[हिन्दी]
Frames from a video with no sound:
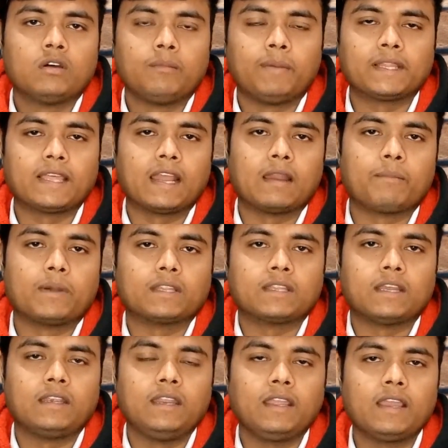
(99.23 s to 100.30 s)
बताना
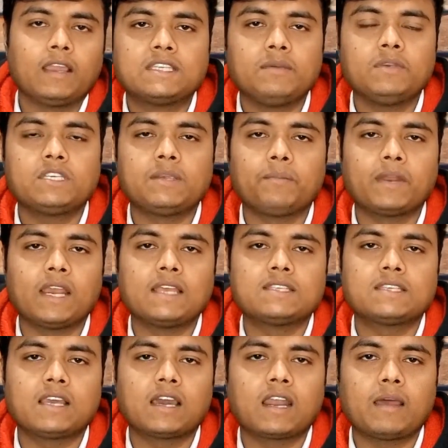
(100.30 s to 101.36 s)
पड़ता है ठीक है किसी भी शिपिंग
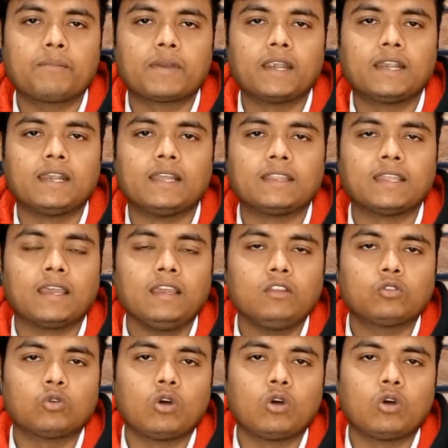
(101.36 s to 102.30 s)
लाइन से अगर आप रेट लेते हैं